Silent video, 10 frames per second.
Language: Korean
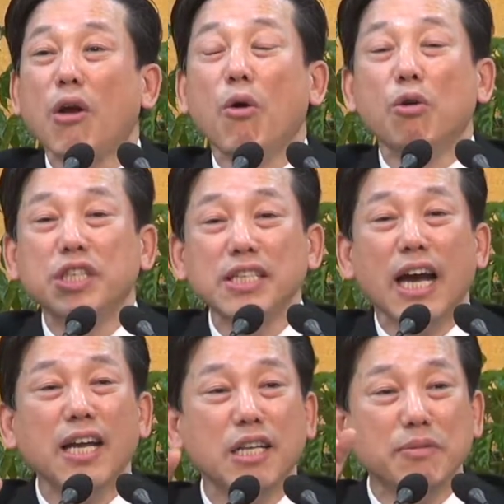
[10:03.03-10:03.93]
오신
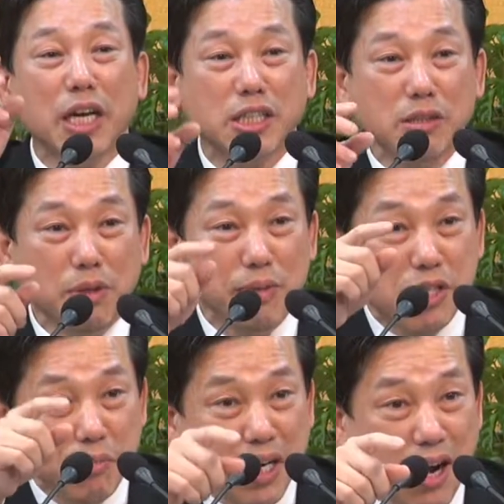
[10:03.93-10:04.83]
하나님 자신임을
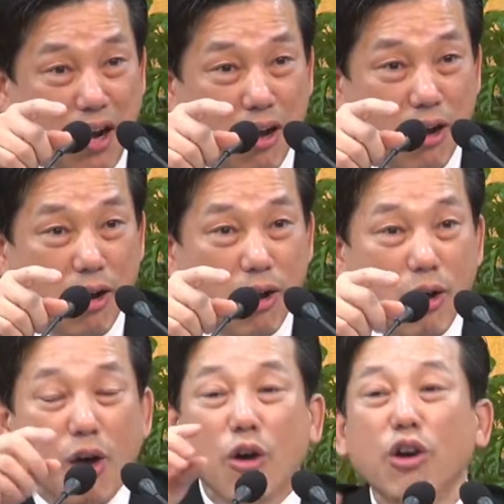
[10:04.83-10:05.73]
믿습니까?
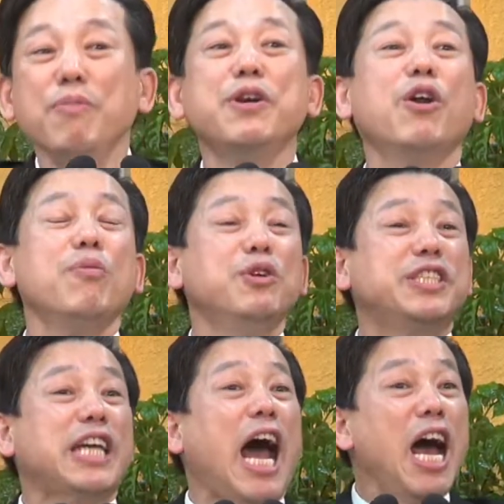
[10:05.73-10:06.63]
그러면 여러분은
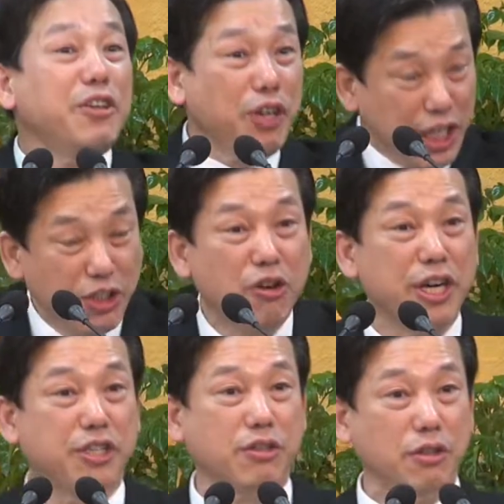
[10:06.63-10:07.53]
자격이 있는 거예요.
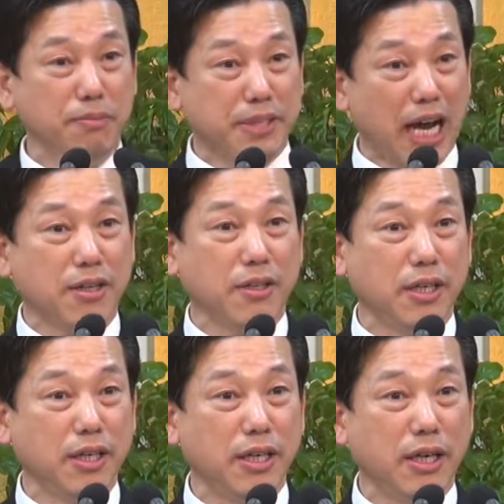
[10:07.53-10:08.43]
지금
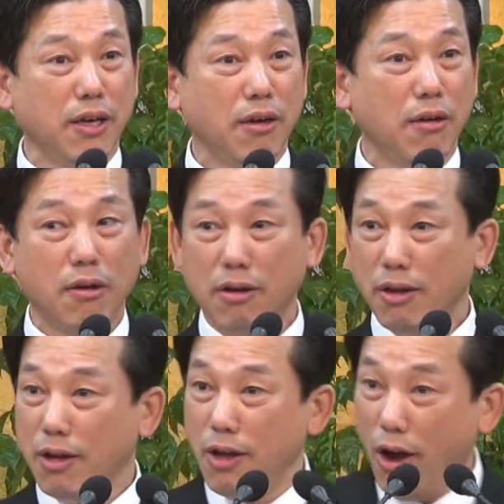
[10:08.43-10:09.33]
자격이.
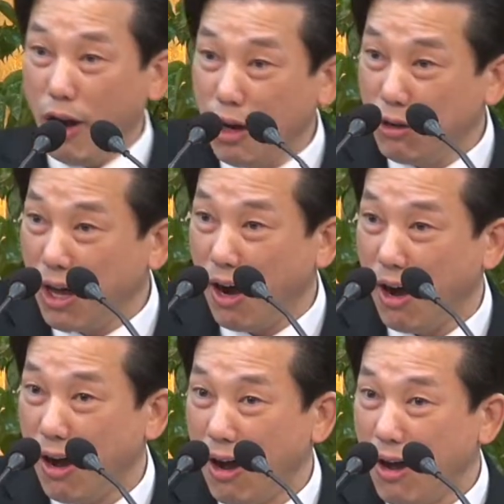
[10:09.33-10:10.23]

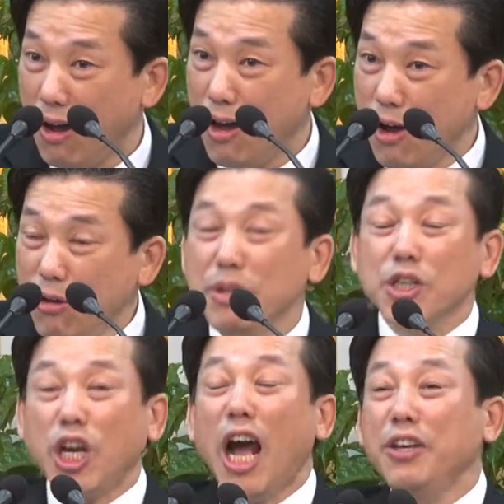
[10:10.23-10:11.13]
할렐루야. 그럼
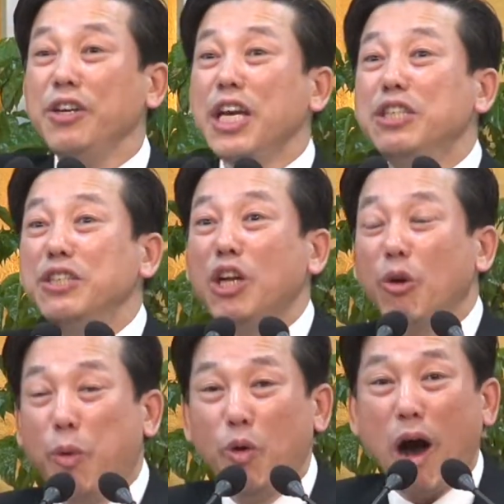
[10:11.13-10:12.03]
자격이 있는데도
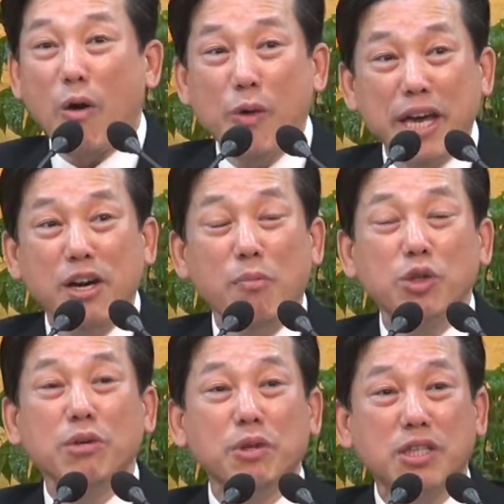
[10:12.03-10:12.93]
불구하고 왜 이걸 못
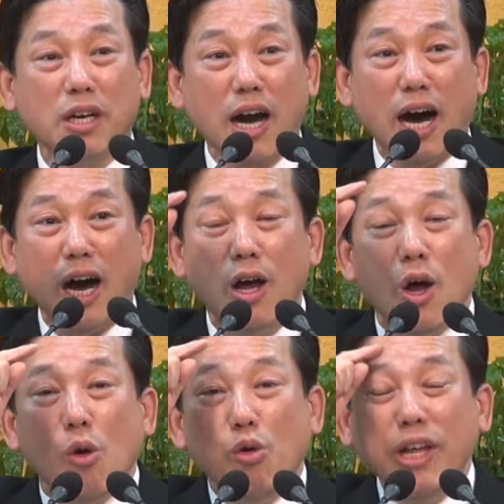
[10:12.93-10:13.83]
써먹었을까?
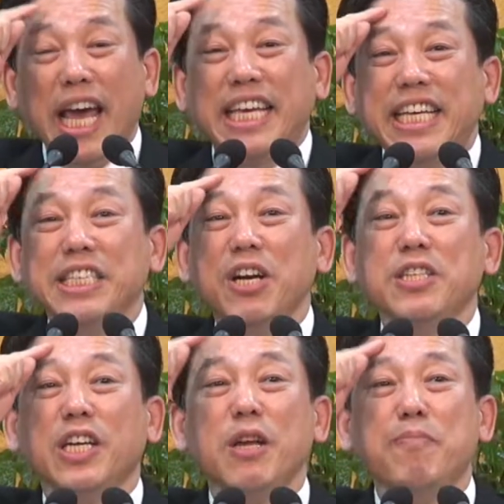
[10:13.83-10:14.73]
우리의
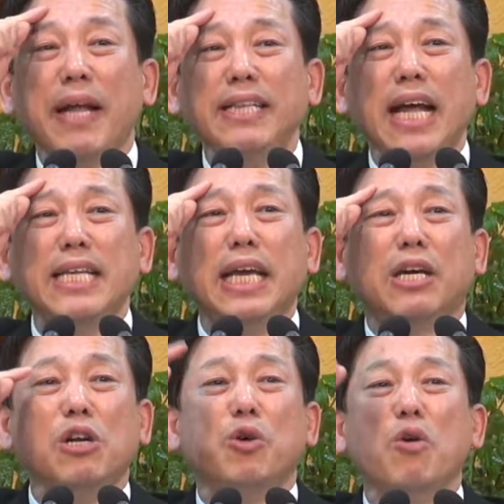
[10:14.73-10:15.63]
이성적인 판단이
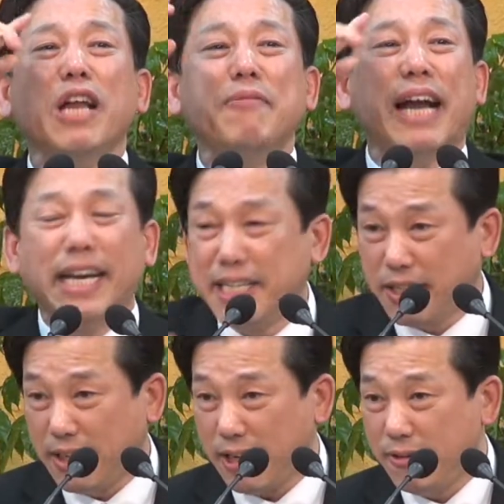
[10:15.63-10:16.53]
그걸 용납을 안 해서
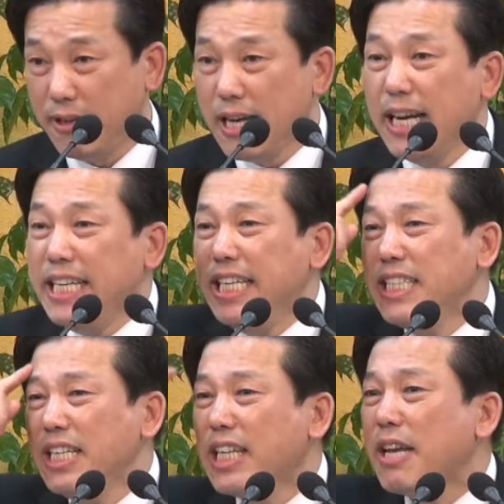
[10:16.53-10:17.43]
그래요. 그래서
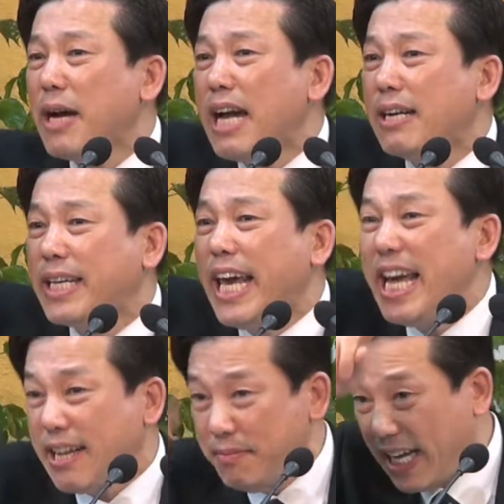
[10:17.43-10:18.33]
이성적인 각을 깨야
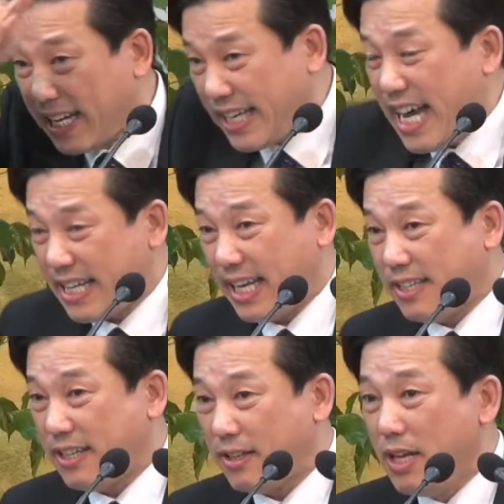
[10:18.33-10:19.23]
됩니다. 이거 깨야 돼.
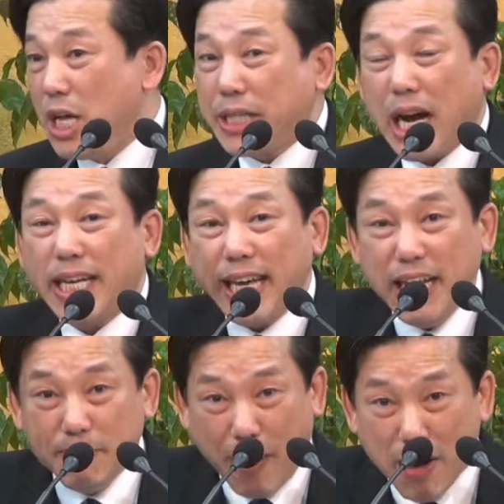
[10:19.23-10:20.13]
이걸 제가
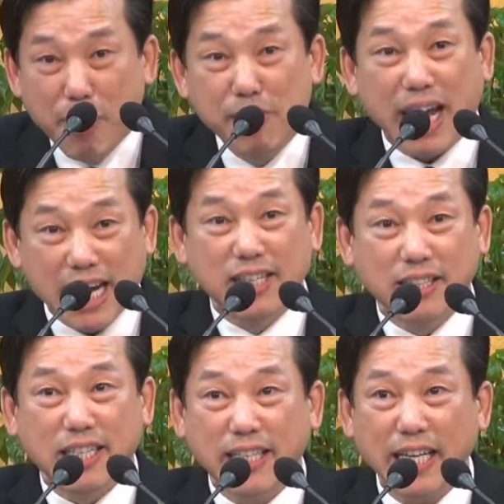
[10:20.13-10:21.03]
깨는 방법을 내가
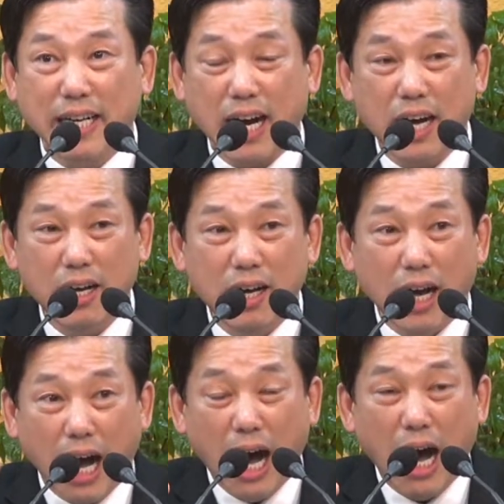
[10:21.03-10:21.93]
일러드릴 테니까.
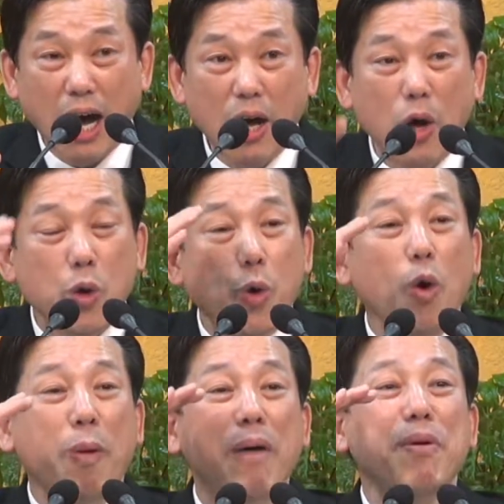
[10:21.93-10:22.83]
아, 요
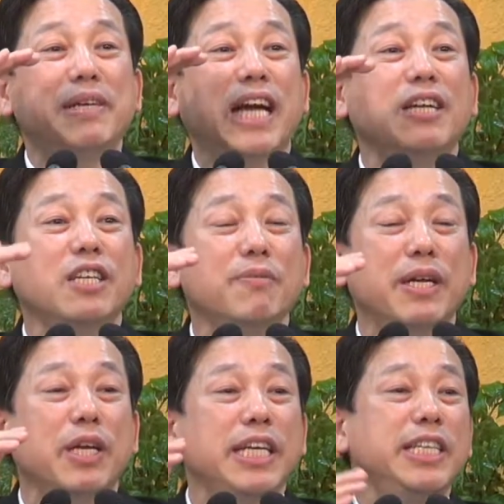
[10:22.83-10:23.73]
방법을 잘
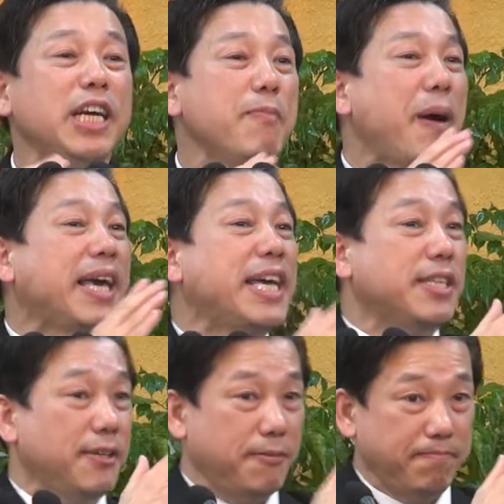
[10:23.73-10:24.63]
들으면 이성이 팍
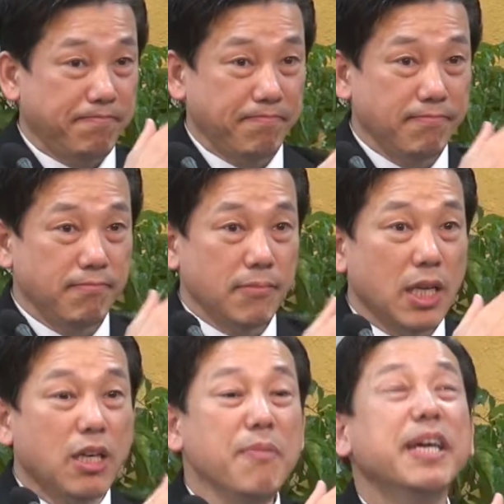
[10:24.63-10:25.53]
깨져요.
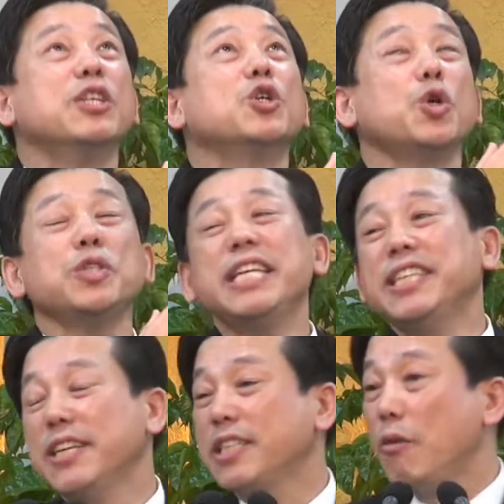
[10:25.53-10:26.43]
그러면 초자연적
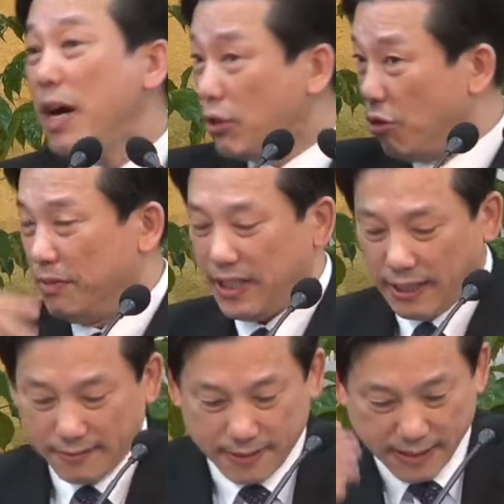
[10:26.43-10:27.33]
역사가 확 들어옵니다.
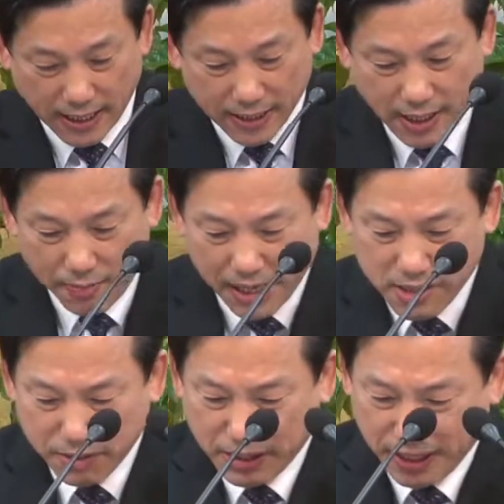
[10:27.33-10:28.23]
자, 제가
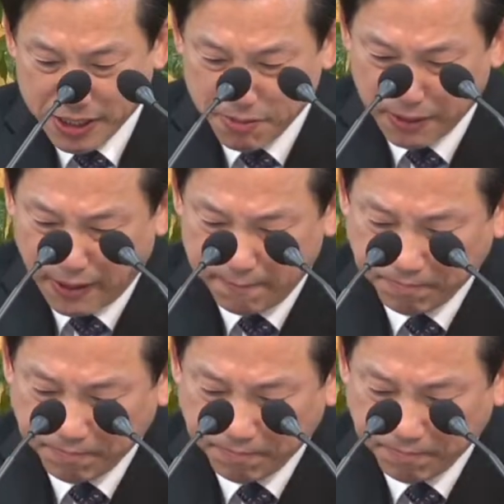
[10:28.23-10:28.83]
말씀을 드리겠습니다.